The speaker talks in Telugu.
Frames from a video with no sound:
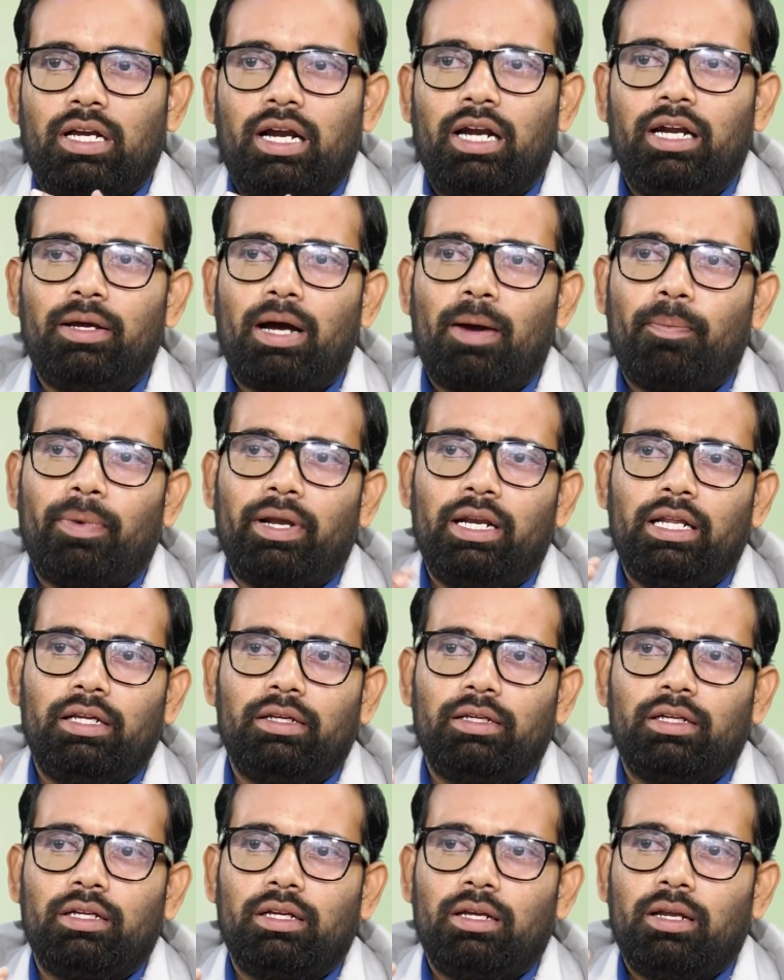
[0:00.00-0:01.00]
అంటే ఆ పని
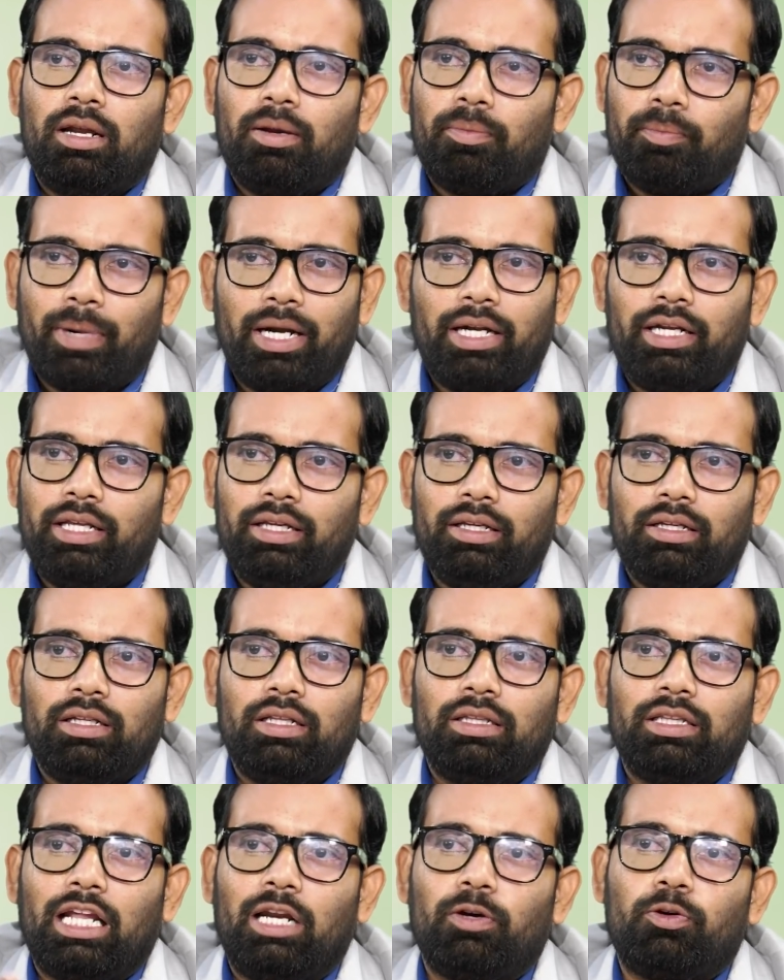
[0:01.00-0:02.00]
బట్టి
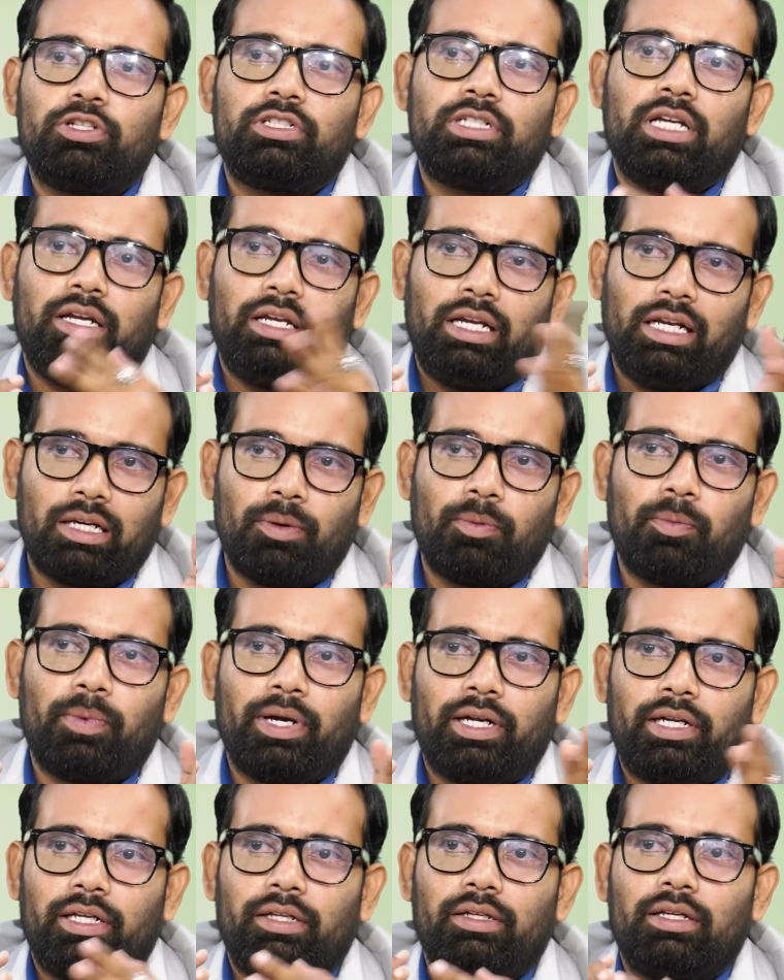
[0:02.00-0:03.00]
తనకు వచ్చే ఇన్కమ్ని
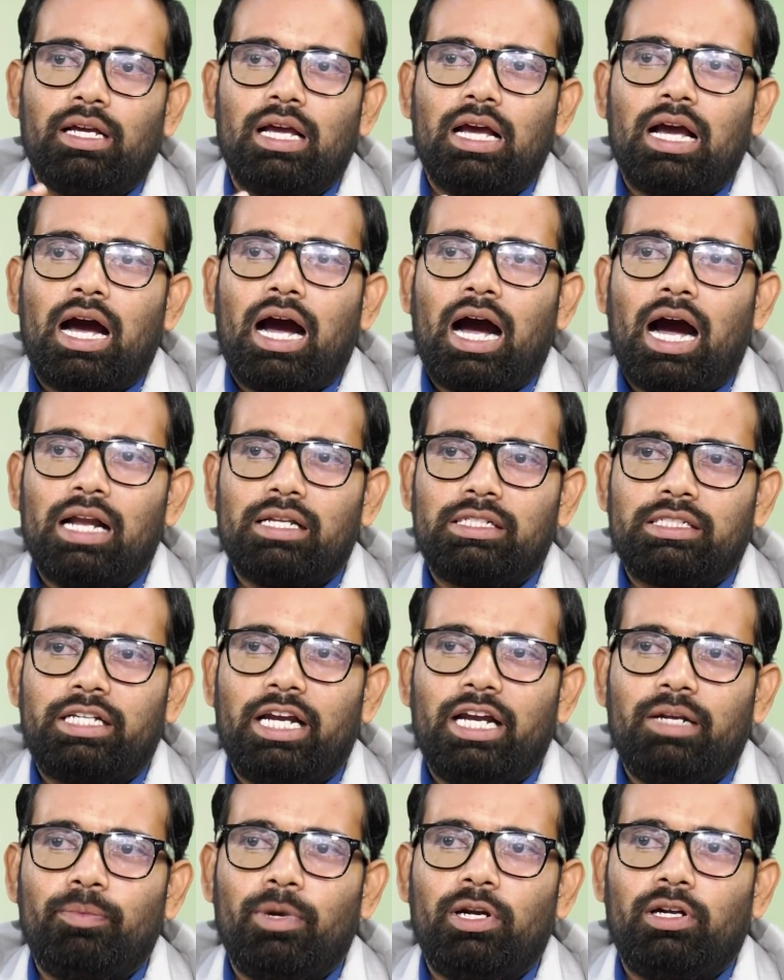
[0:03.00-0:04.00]
బట్టి ఆ
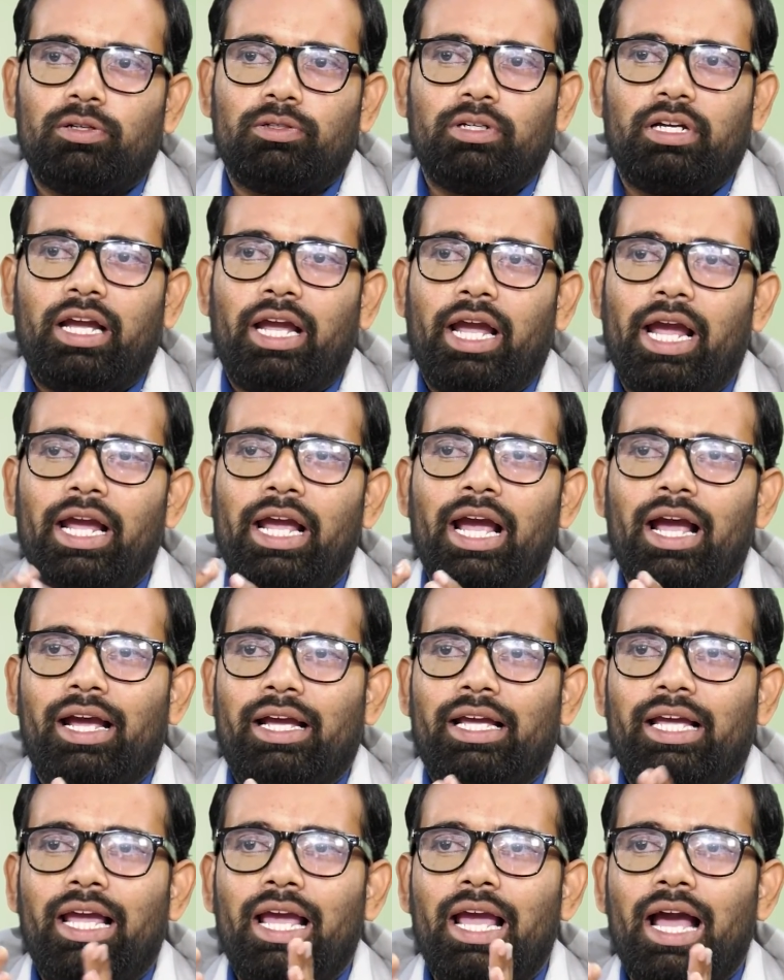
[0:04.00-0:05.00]
స్టేట్మెంట్ ఏ
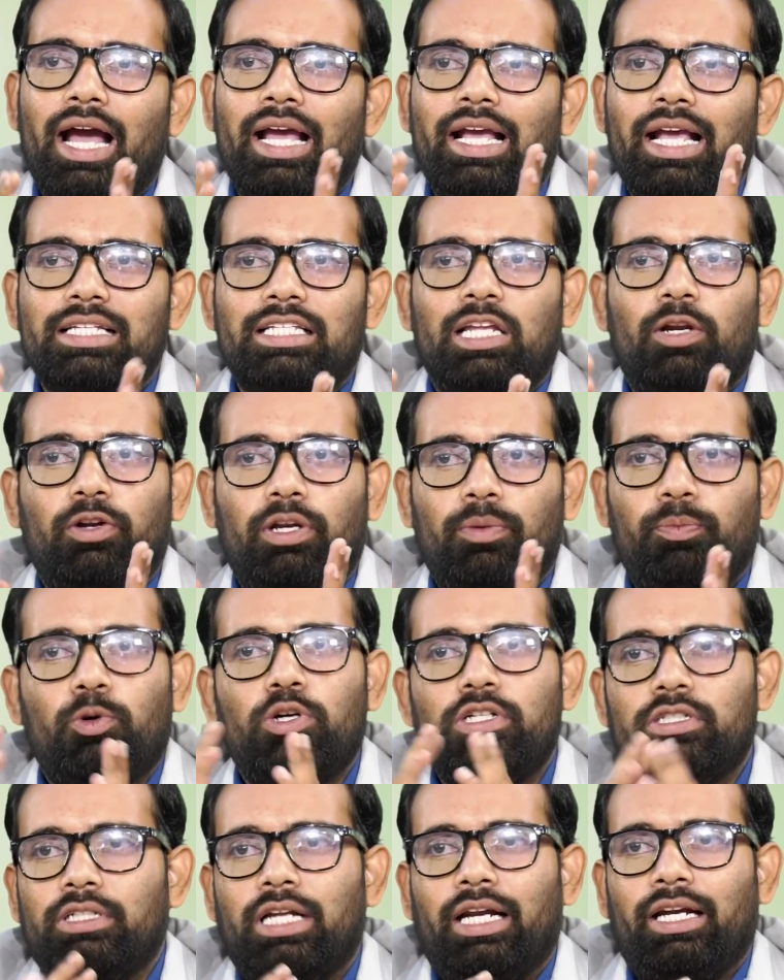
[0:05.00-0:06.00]
ఏఐఎస్ అని ఒక
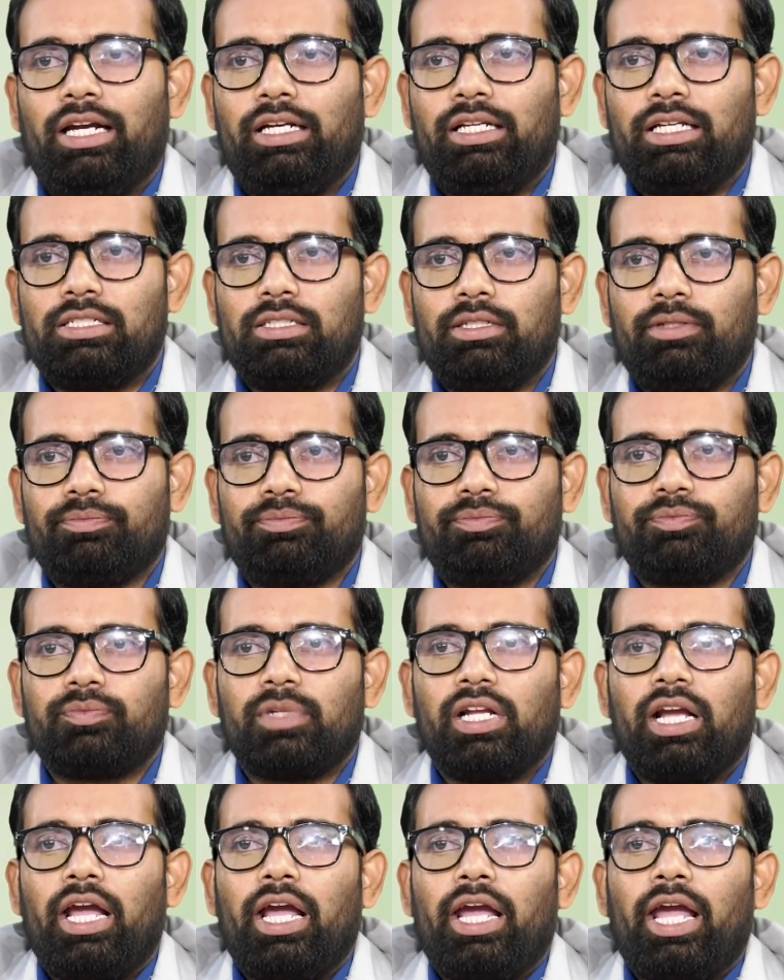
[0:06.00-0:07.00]
రిపోర్ట్ జనరేట్ చేసింది
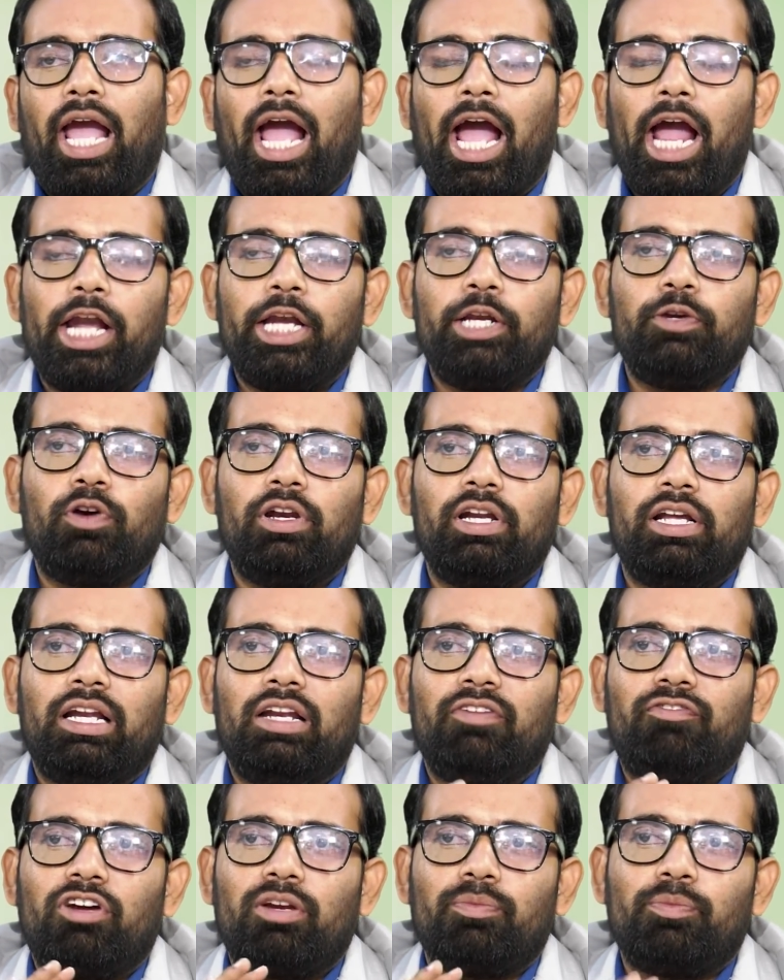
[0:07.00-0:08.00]
hmm. యాన్యువల్
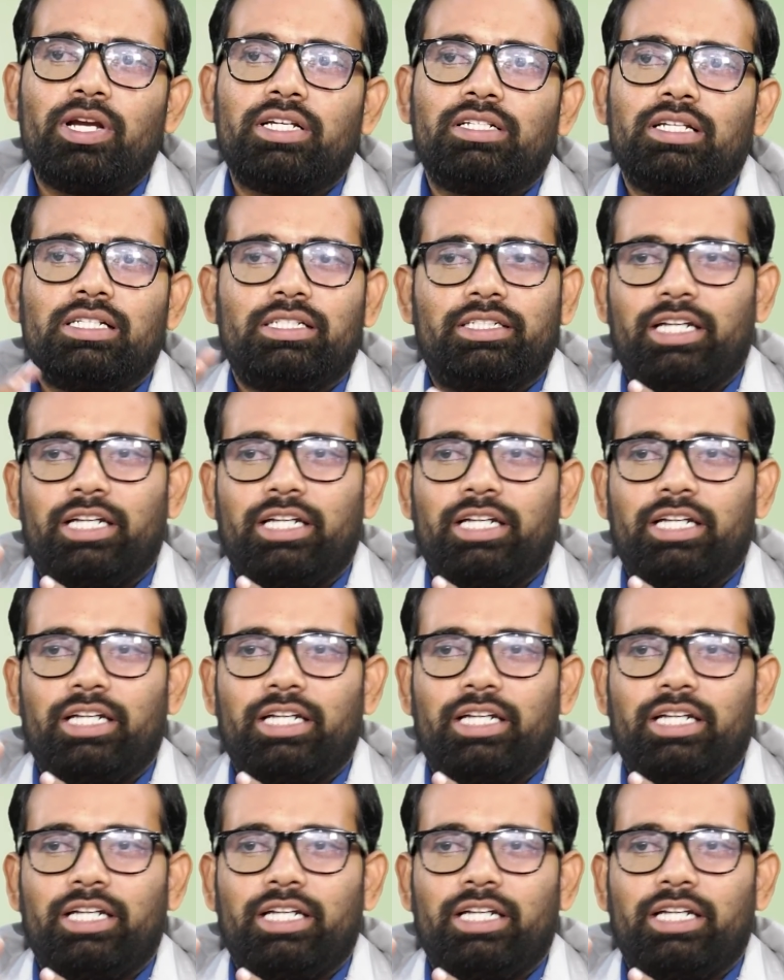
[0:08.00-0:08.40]
ఇన్ఫర్మేషన్